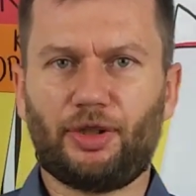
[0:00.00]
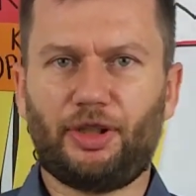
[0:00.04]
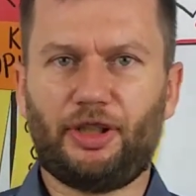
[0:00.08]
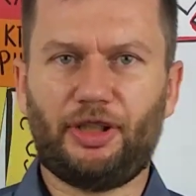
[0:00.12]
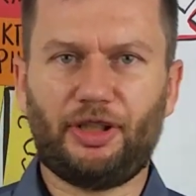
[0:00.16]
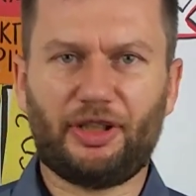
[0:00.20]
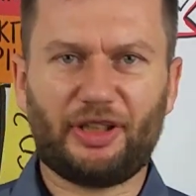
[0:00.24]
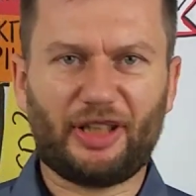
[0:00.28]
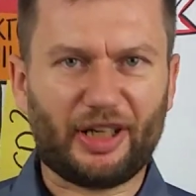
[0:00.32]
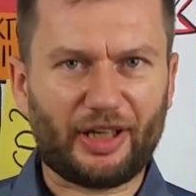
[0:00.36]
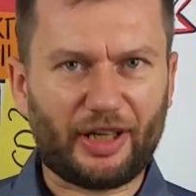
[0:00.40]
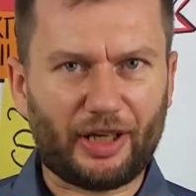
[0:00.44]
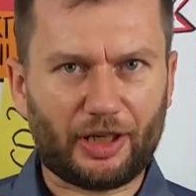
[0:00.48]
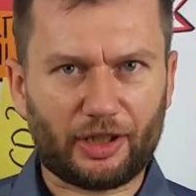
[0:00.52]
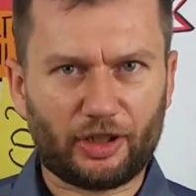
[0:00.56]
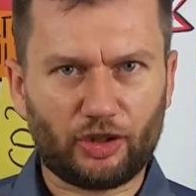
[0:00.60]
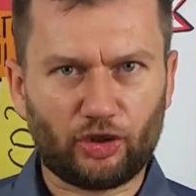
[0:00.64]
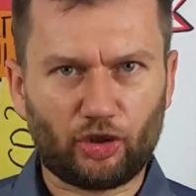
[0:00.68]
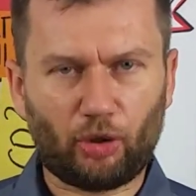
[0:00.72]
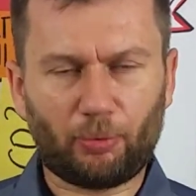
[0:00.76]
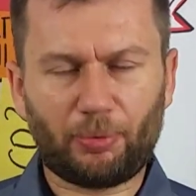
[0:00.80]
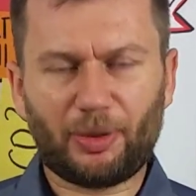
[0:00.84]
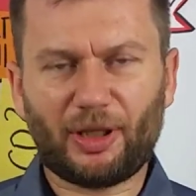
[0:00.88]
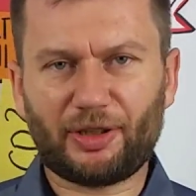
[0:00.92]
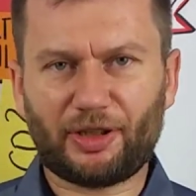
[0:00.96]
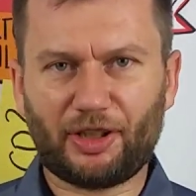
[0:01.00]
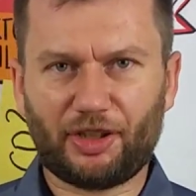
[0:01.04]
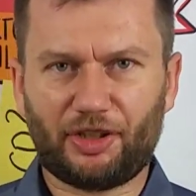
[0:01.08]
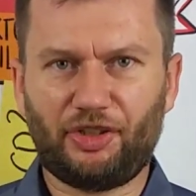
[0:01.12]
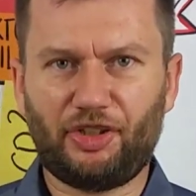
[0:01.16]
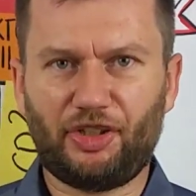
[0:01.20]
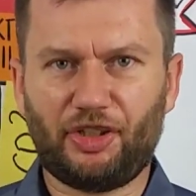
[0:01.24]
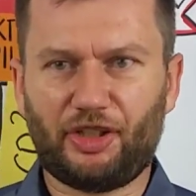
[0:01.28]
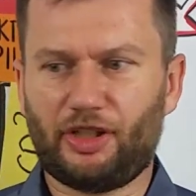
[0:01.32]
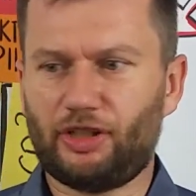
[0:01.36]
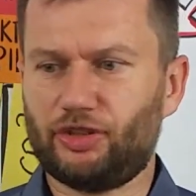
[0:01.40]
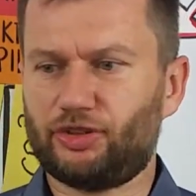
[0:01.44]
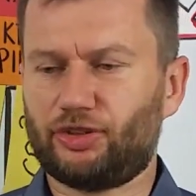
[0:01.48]
I tak jak dobre
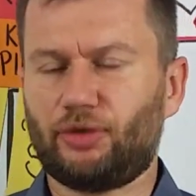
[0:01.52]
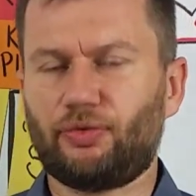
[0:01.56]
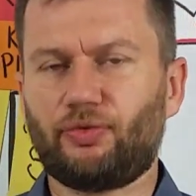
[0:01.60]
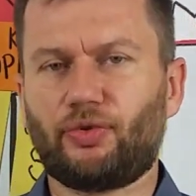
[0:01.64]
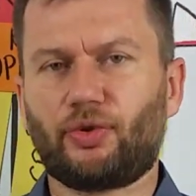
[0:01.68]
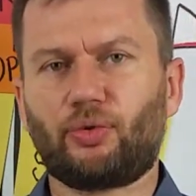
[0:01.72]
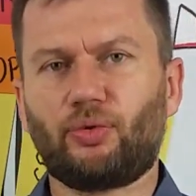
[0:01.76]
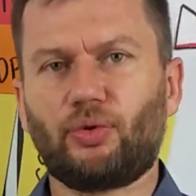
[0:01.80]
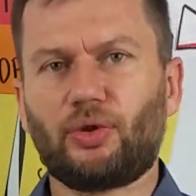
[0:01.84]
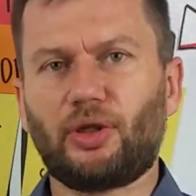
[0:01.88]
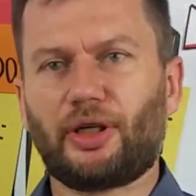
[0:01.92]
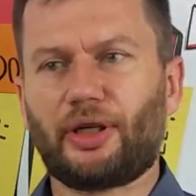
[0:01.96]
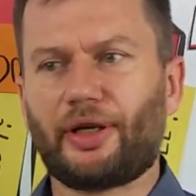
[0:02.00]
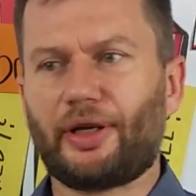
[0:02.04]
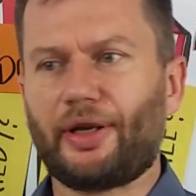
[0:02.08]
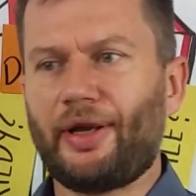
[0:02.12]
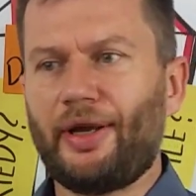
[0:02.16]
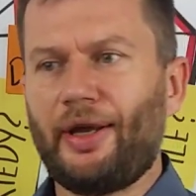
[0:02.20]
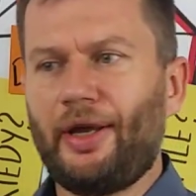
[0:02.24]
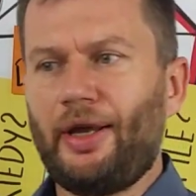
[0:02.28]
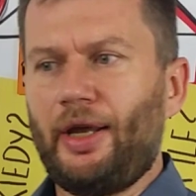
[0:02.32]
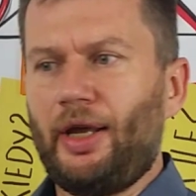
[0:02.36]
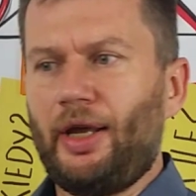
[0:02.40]
techniki są w ogóle